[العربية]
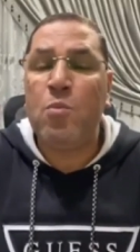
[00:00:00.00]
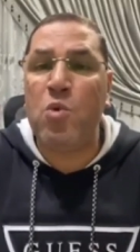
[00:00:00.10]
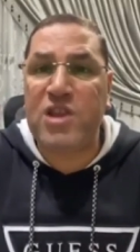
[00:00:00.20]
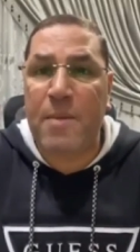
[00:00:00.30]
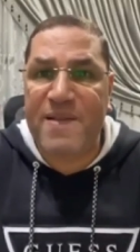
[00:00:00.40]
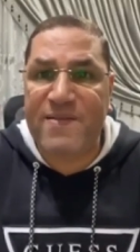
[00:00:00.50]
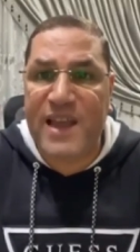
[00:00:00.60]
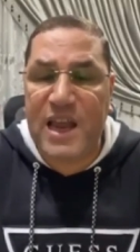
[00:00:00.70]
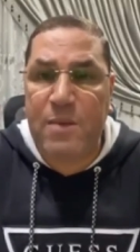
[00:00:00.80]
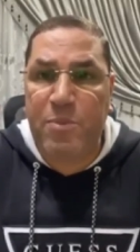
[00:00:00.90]

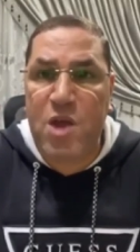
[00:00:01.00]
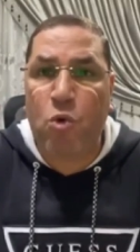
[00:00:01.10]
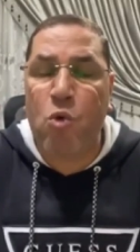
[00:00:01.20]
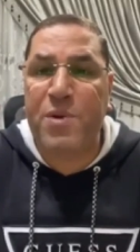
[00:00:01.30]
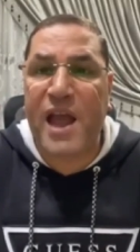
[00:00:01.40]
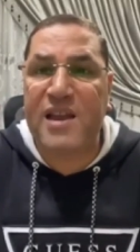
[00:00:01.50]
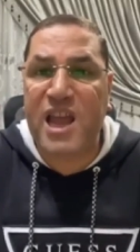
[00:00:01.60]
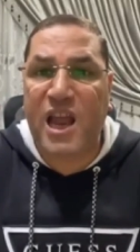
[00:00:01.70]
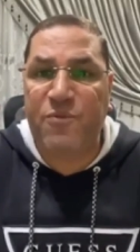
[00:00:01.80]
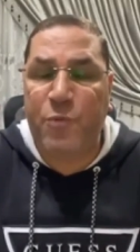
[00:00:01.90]
متمسكين بيك
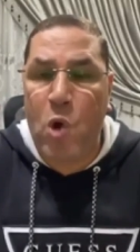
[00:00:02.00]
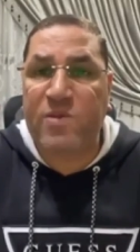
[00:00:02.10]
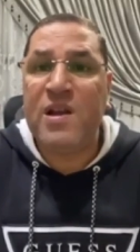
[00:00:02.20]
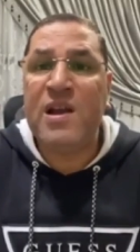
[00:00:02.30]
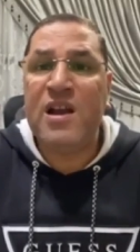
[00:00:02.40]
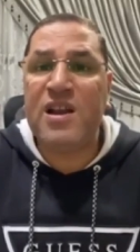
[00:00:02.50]
وبنهديك الفوز